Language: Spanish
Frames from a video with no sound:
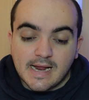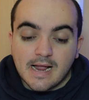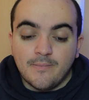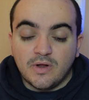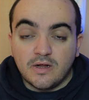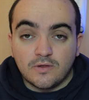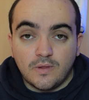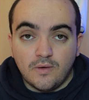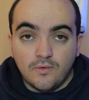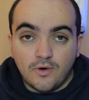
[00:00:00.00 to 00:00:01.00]

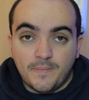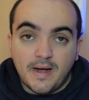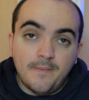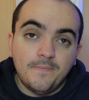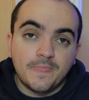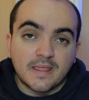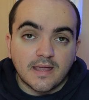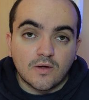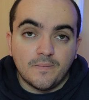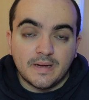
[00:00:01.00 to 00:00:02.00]
Campeonato de Europa
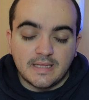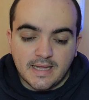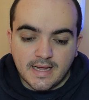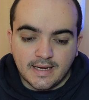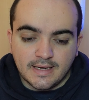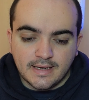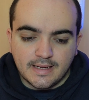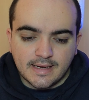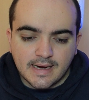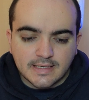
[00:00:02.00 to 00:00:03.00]
que competía
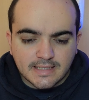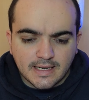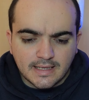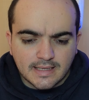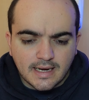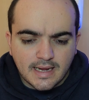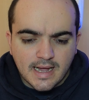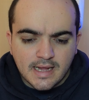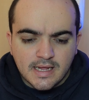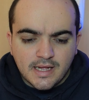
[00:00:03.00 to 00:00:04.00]
en, casa, en
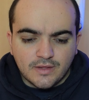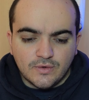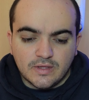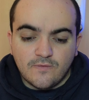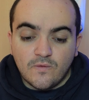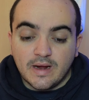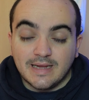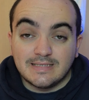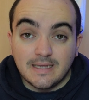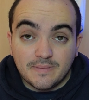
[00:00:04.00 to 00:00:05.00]
Italia, donde
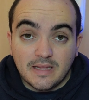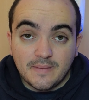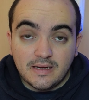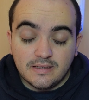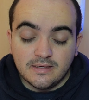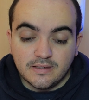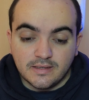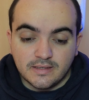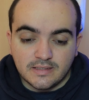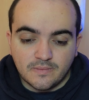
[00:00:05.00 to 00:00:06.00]
fue séptima,
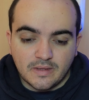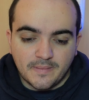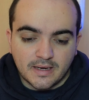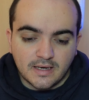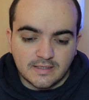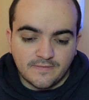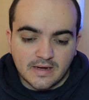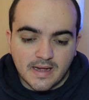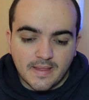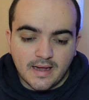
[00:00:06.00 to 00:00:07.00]
séptima
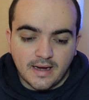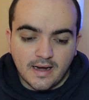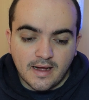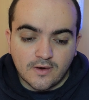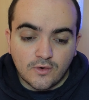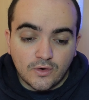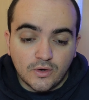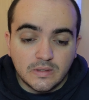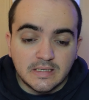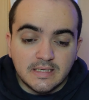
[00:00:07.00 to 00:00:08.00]
clasificada en la
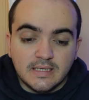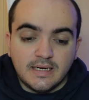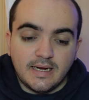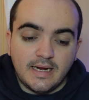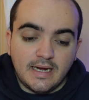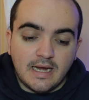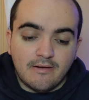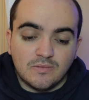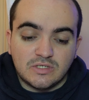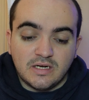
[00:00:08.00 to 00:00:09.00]
crono.
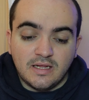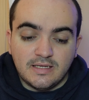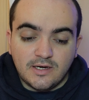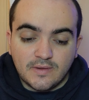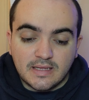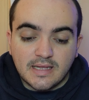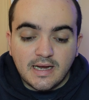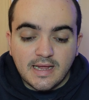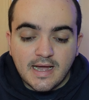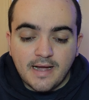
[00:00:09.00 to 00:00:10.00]
la vimos en el Giro de
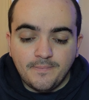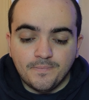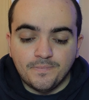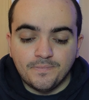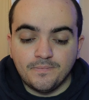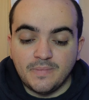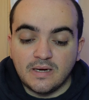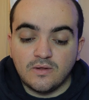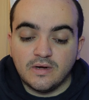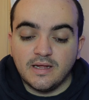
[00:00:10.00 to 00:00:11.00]
Italia,
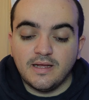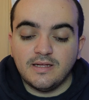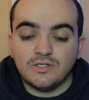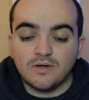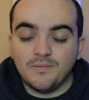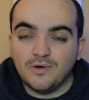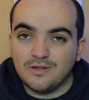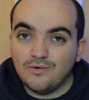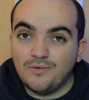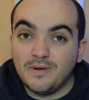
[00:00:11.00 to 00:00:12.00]
Perdón, he dicho
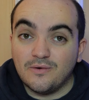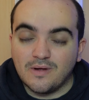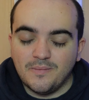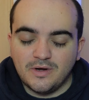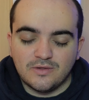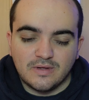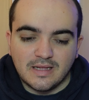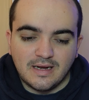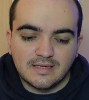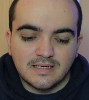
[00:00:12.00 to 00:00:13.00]
Campeonato de Europa, no, Campeonato de
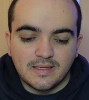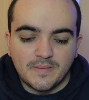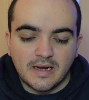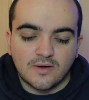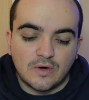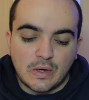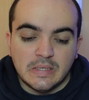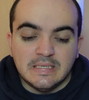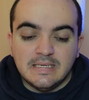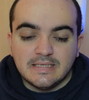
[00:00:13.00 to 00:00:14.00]
Italia, séptima la corona.
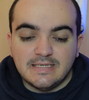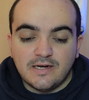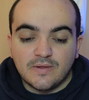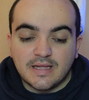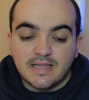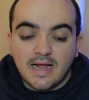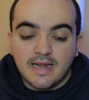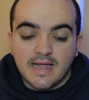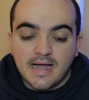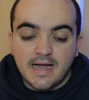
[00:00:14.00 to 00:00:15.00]
Giro de
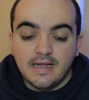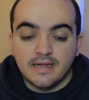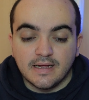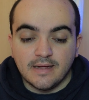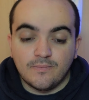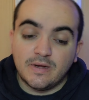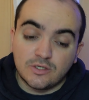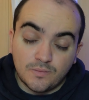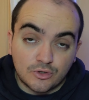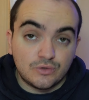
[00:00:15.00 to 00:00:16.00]
Italia, eh,
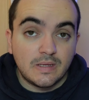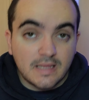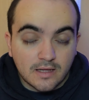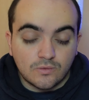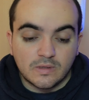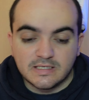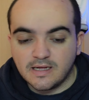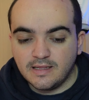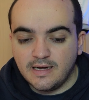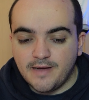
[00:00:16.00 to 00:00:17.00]
paso por Suecia, Tour de
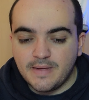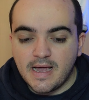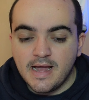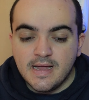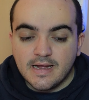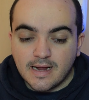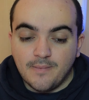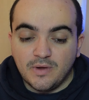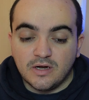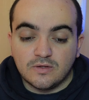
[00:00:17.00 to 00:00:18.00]
Escandinavia,
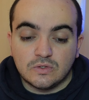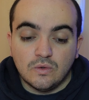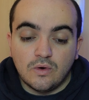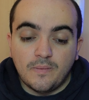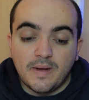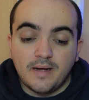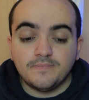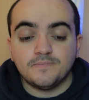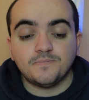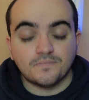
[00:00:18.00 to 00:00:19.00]
Campeonatos de
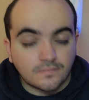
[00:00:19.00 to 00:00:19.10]
Europa,